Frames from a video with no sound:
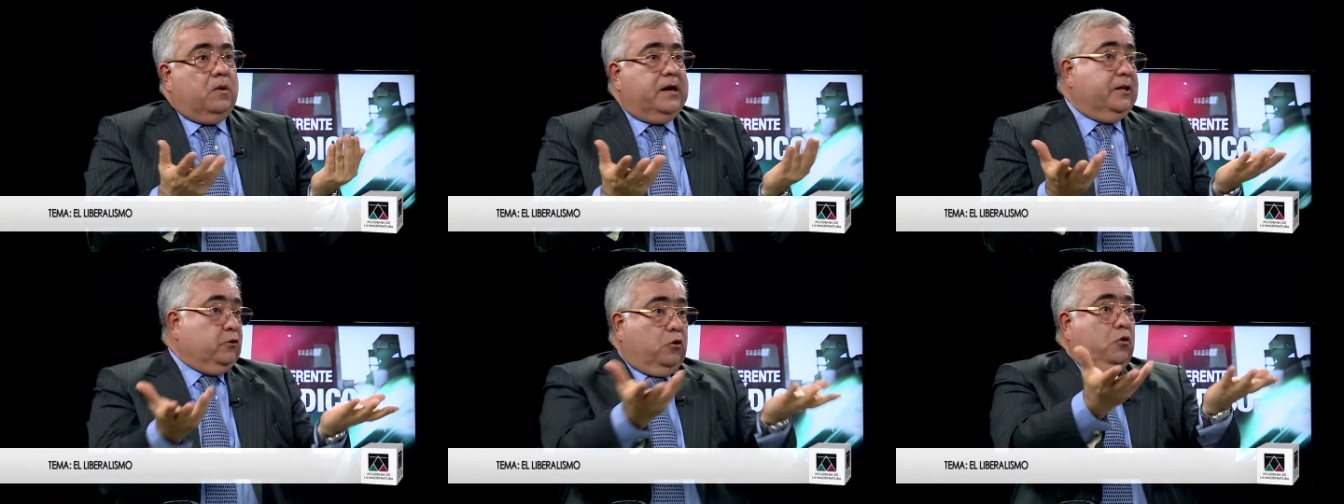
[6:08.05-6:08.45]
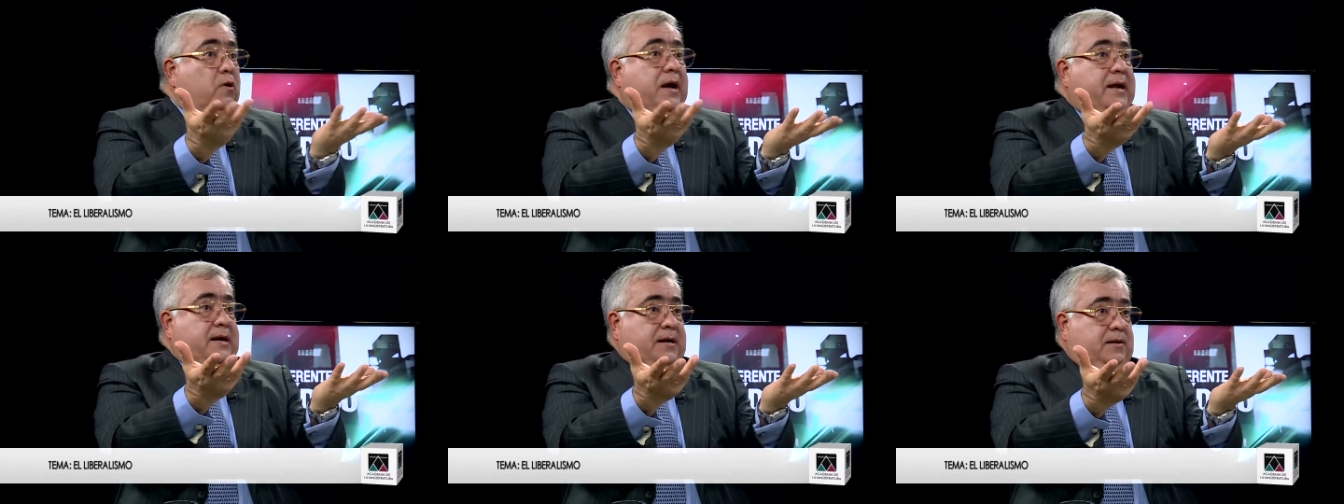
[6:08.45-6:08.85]
Que todos
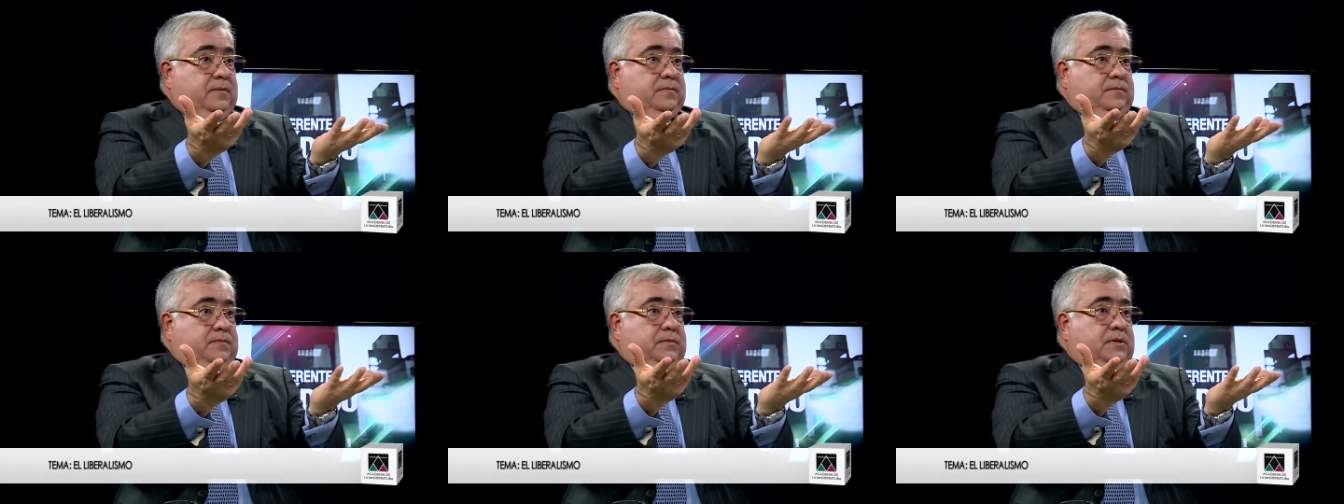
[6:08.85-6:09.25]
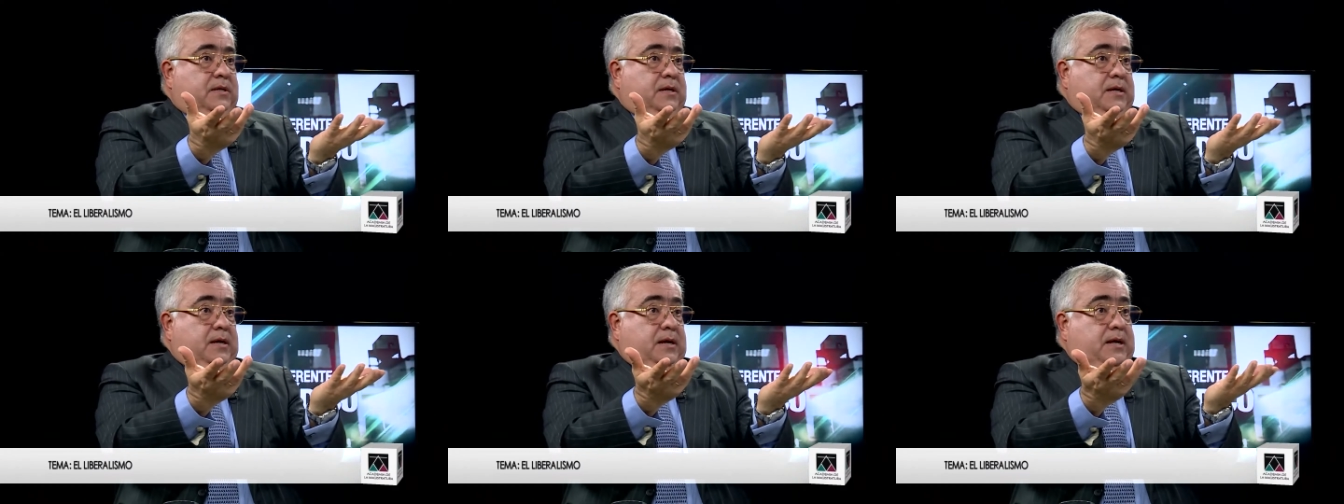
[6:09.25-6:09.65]
ganan
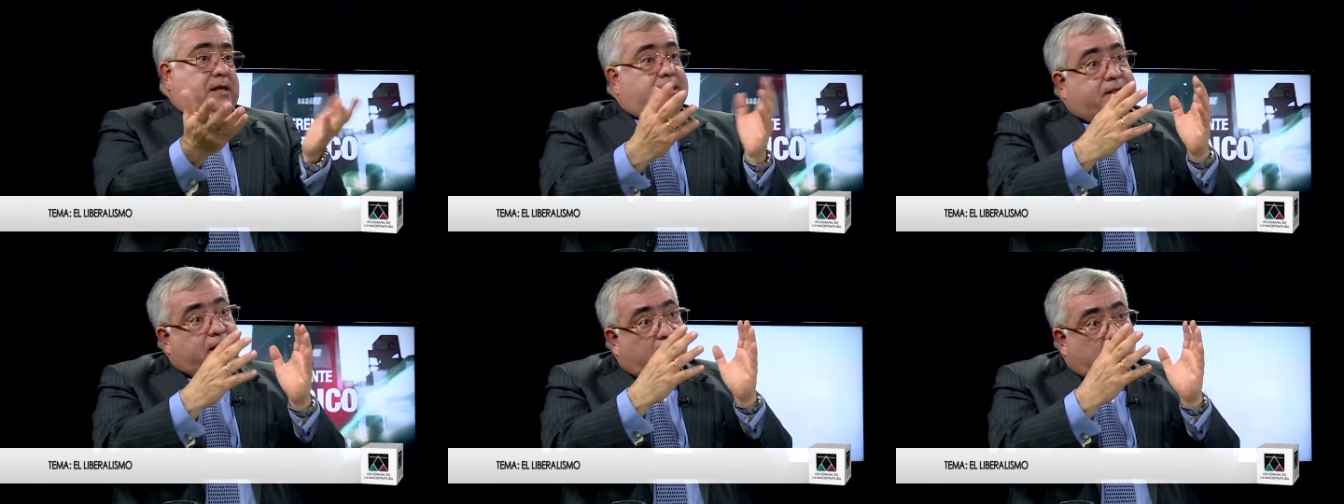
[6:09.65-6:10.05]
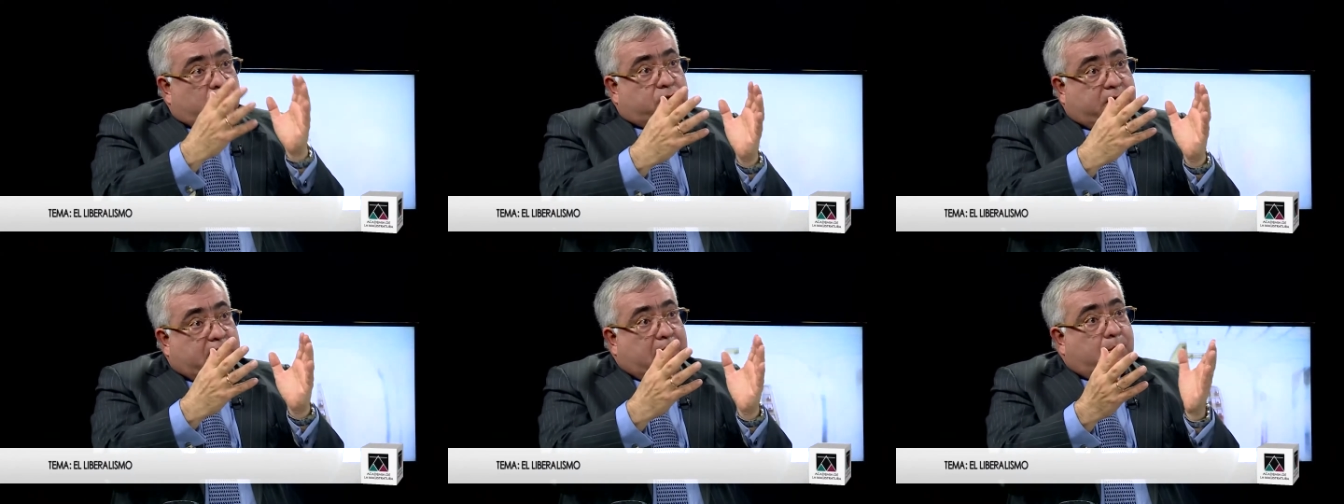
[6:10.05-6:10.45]
si
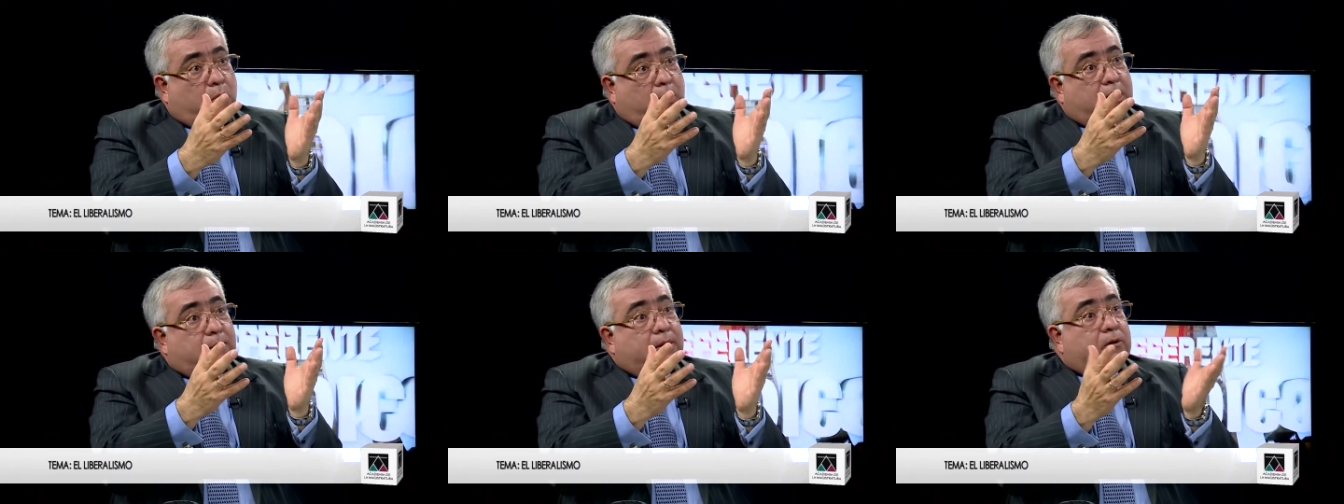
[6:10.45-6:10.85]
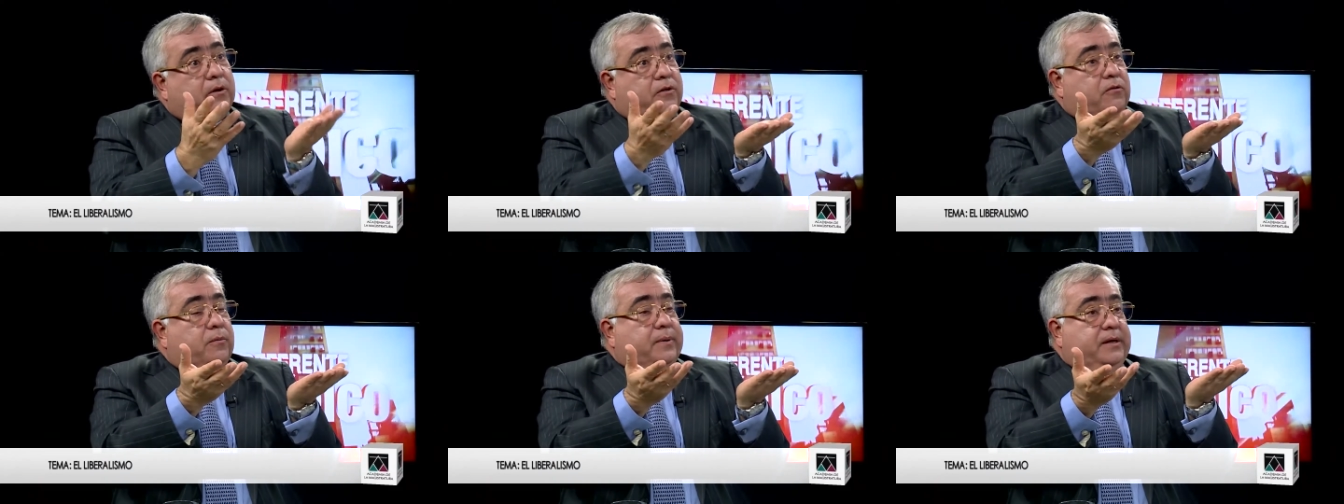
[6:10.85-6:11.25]
consideramos que el valor
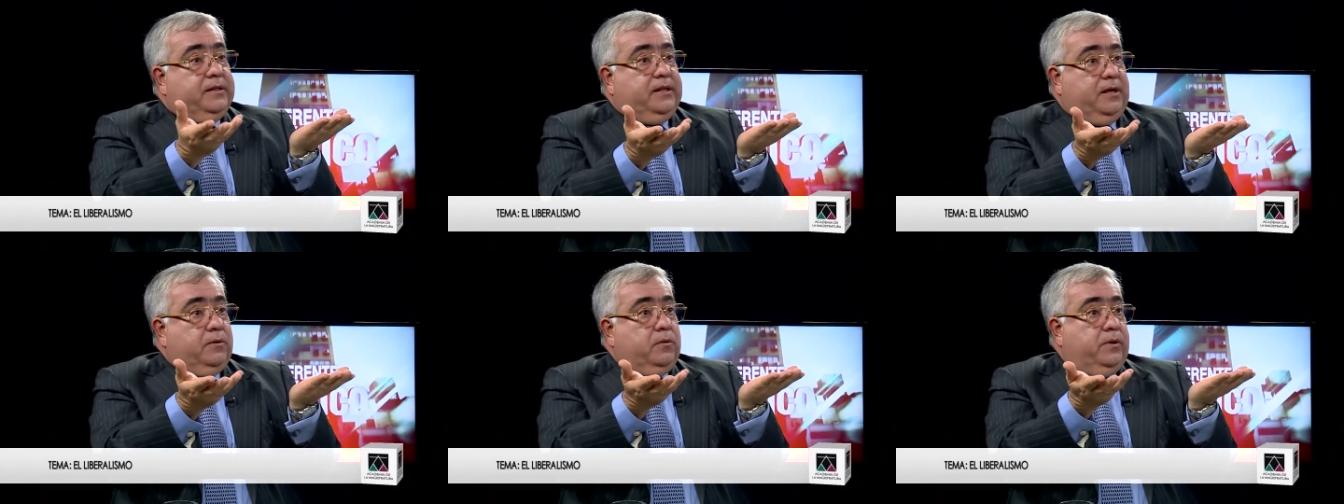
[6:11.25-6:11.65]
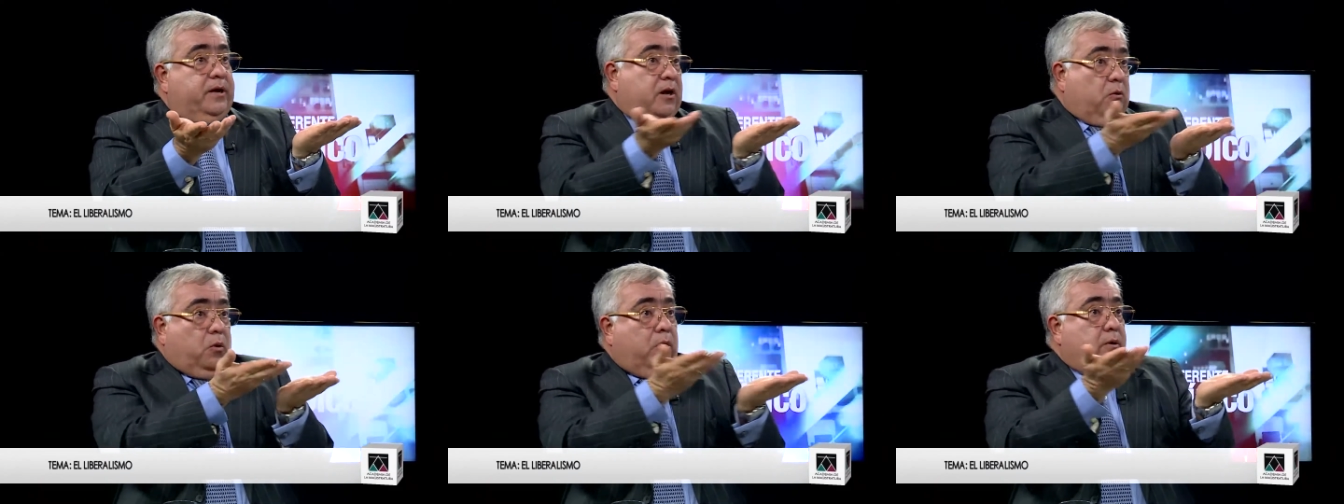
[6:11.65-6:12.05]
es objetivo y el
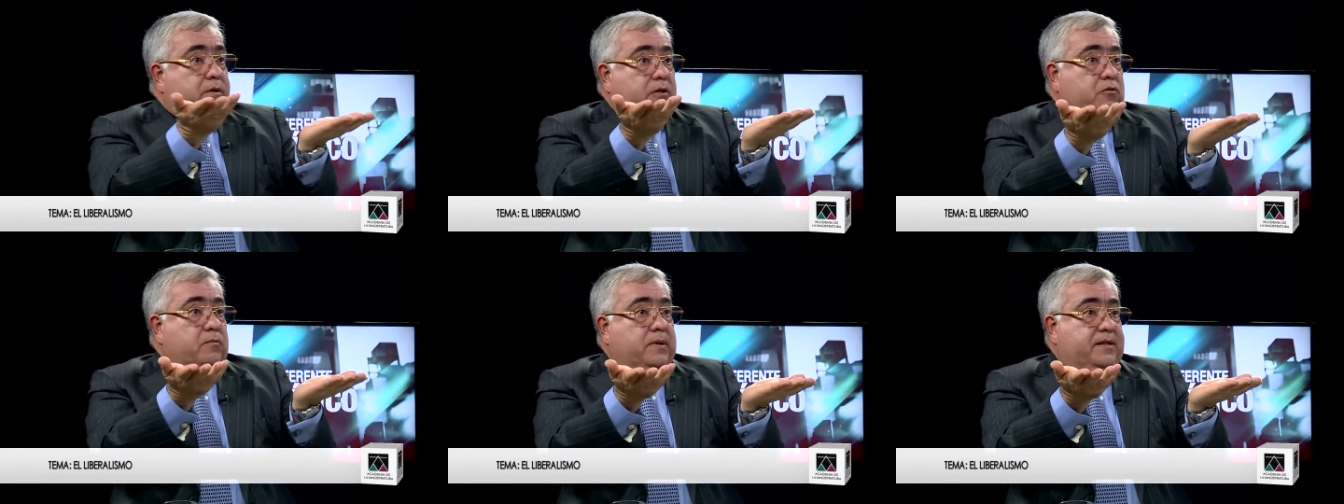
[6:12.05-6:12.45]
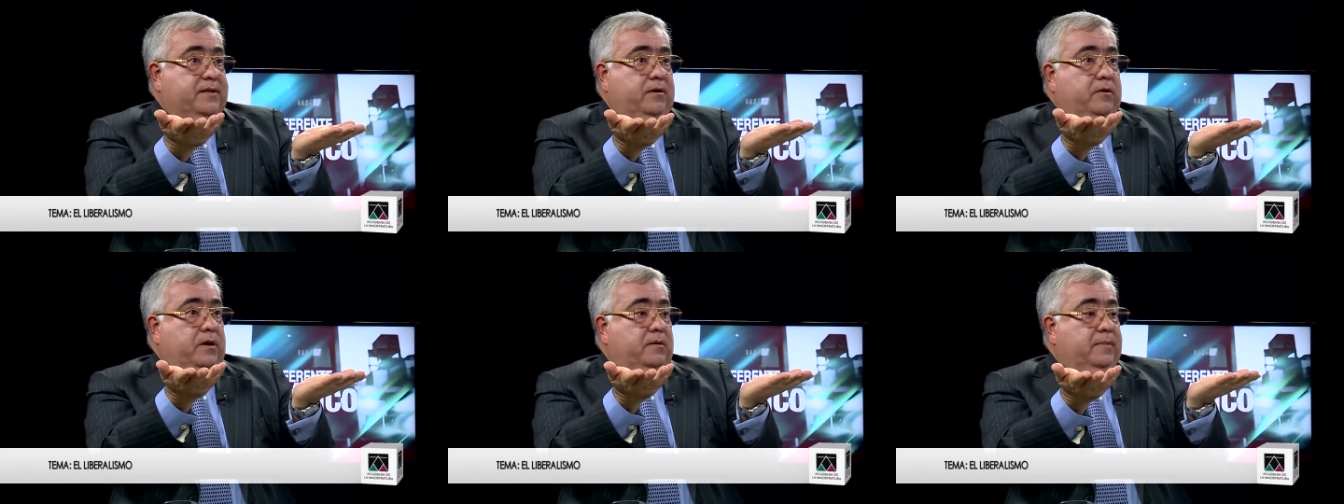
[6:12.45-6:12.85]
juego es de suma
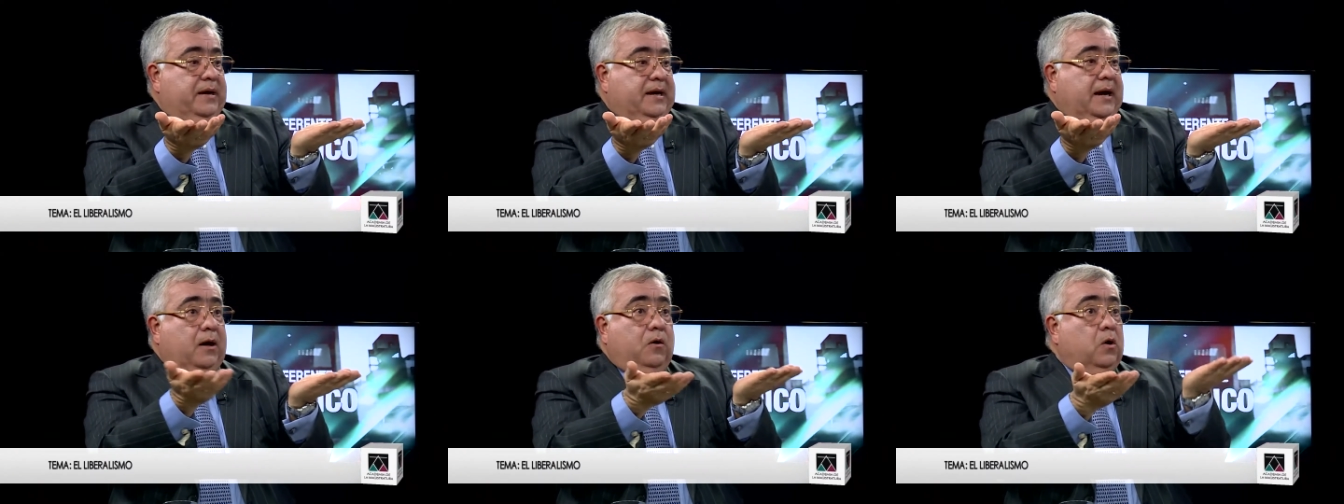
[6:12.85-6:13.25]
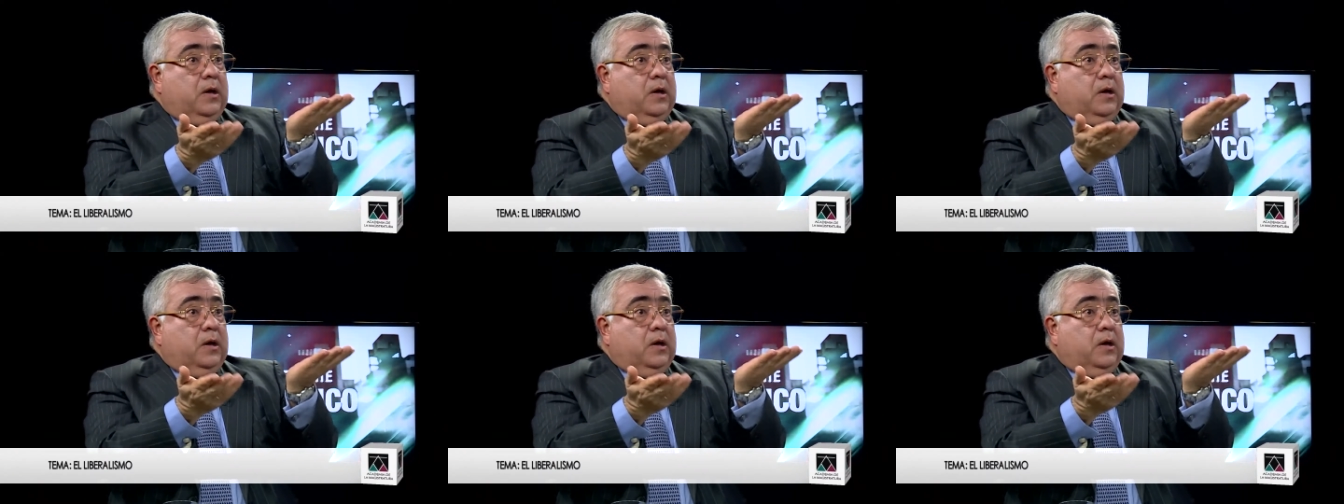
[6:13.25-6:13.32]
cero en el mercado,